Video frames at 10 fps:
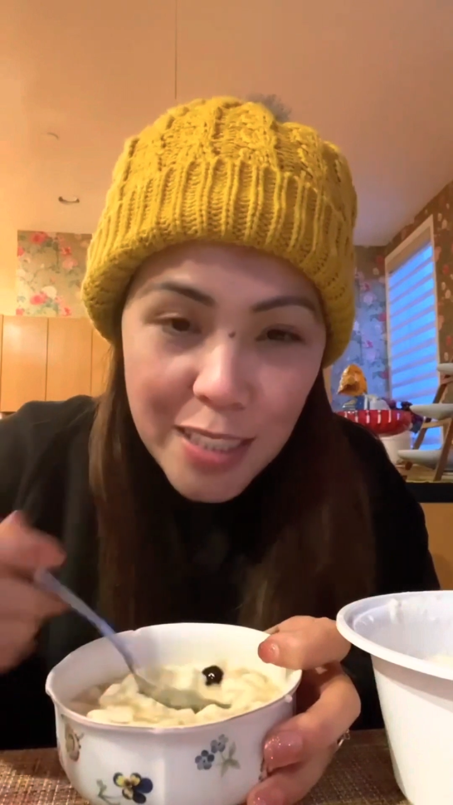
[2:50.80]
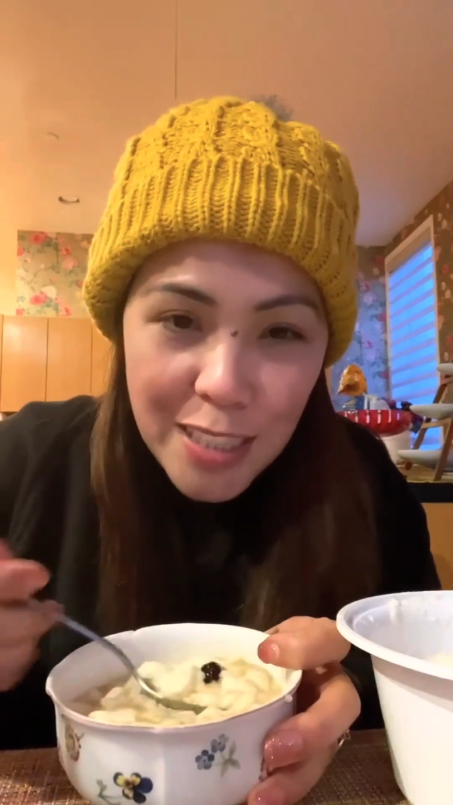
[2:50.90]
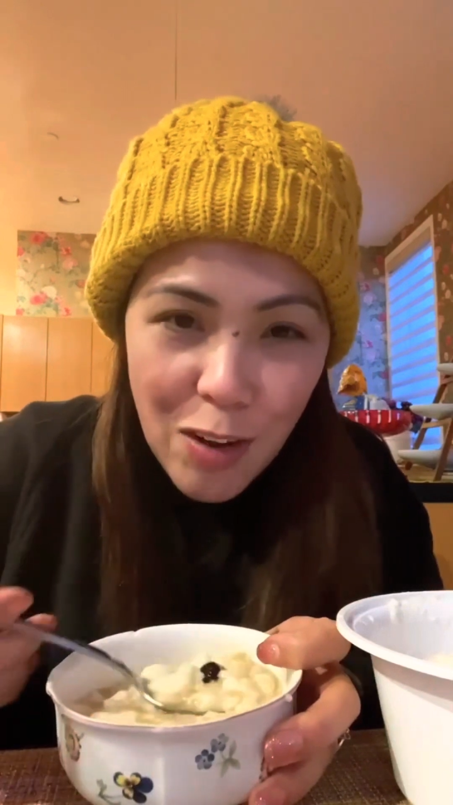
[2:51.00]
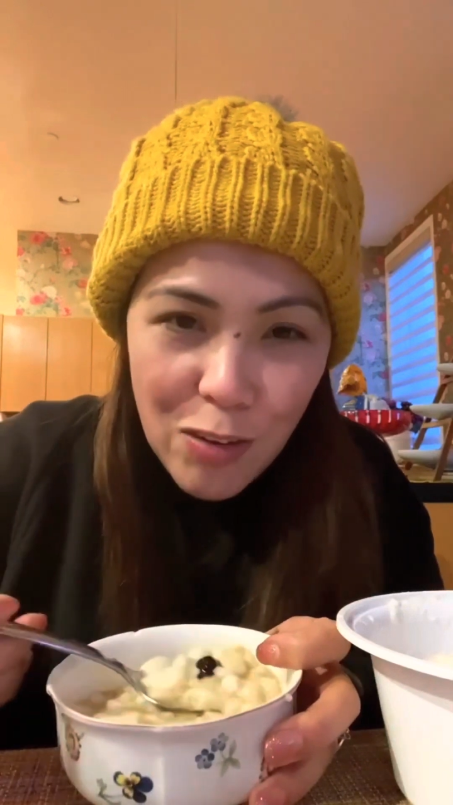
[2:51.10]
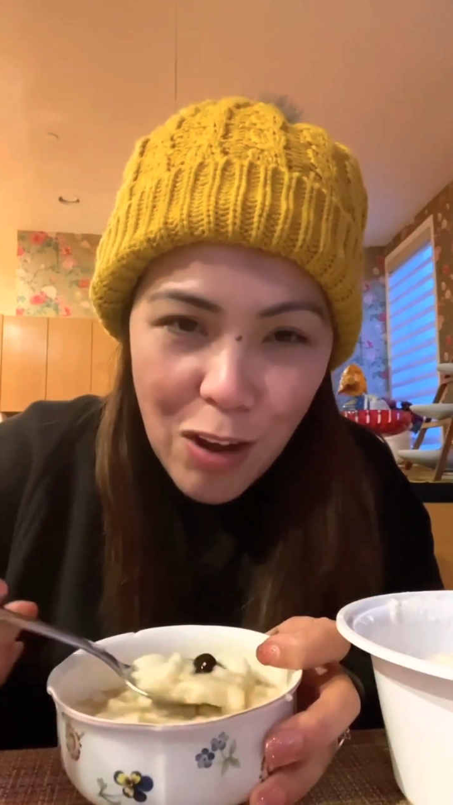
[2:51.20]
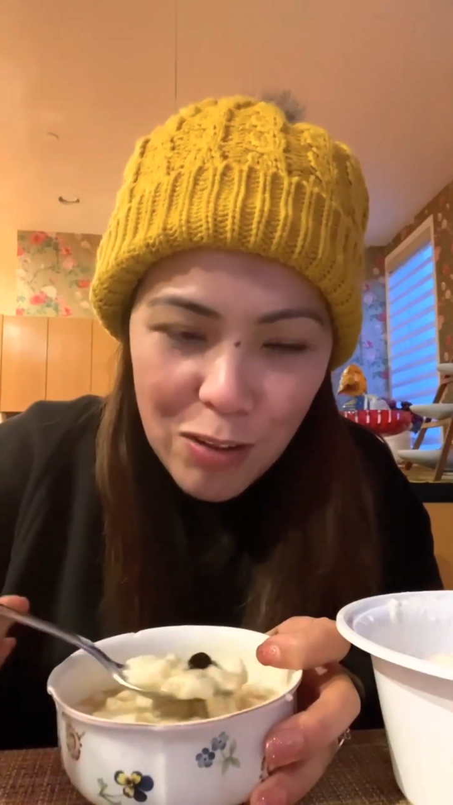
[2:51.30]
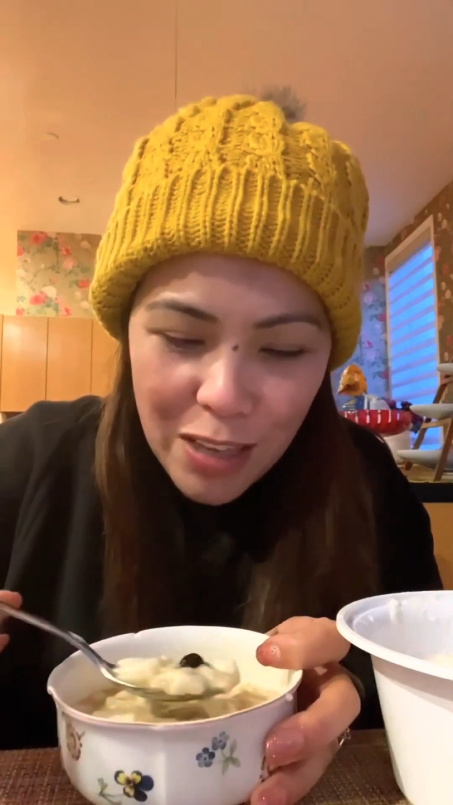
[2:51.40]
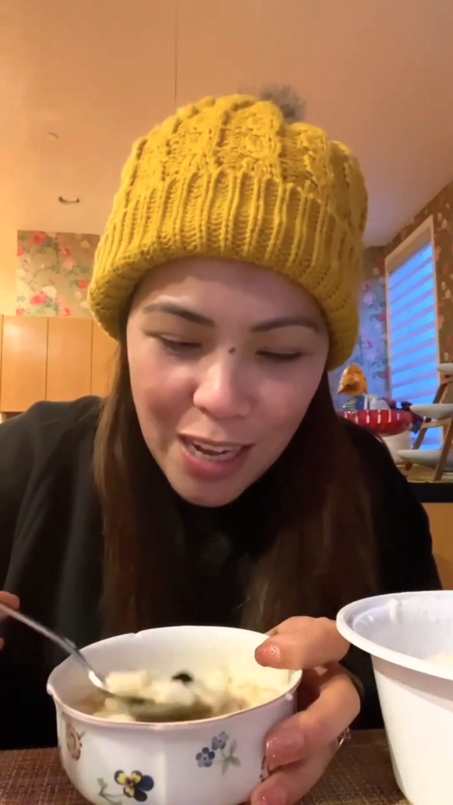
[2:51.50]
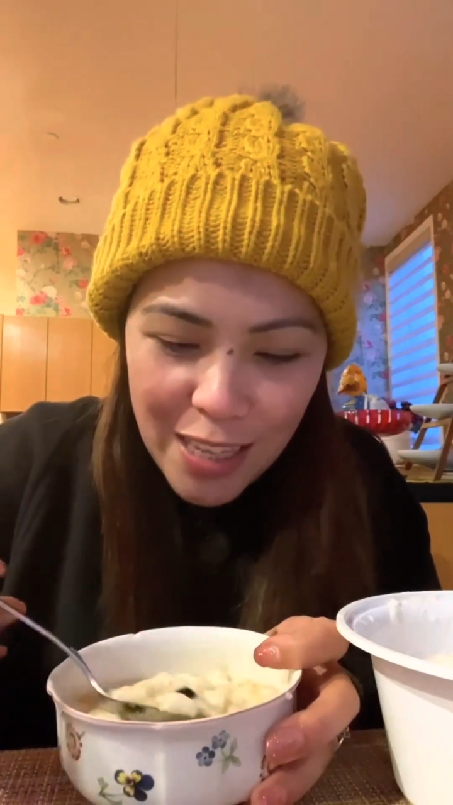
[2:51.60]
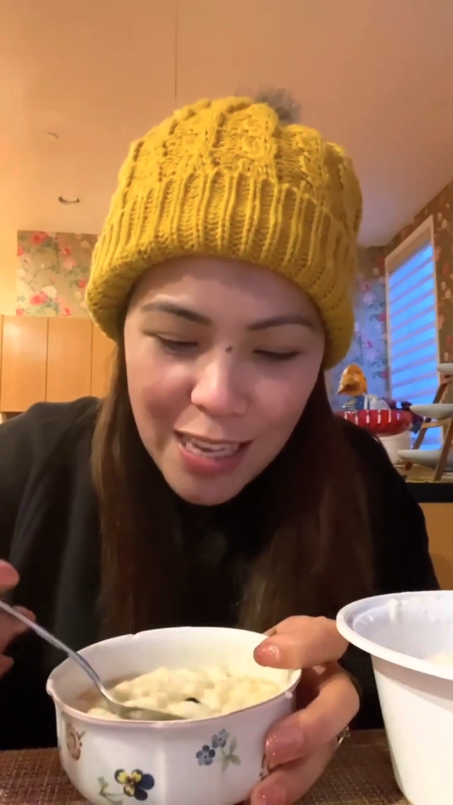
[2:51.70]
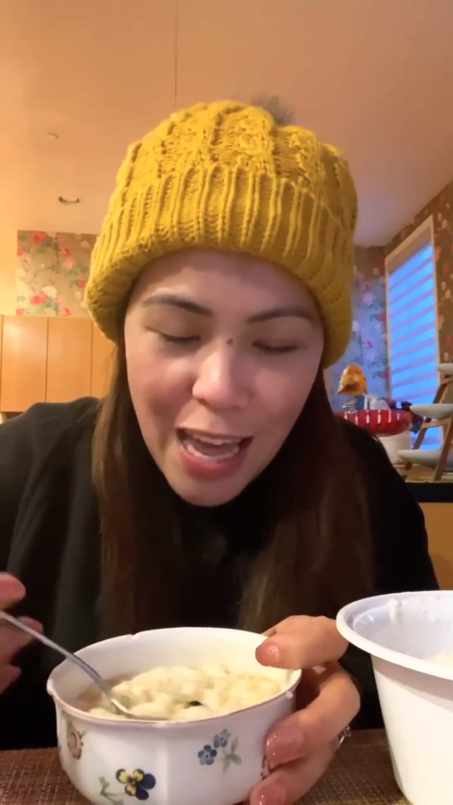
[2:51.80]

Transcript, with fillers: Shout out again kay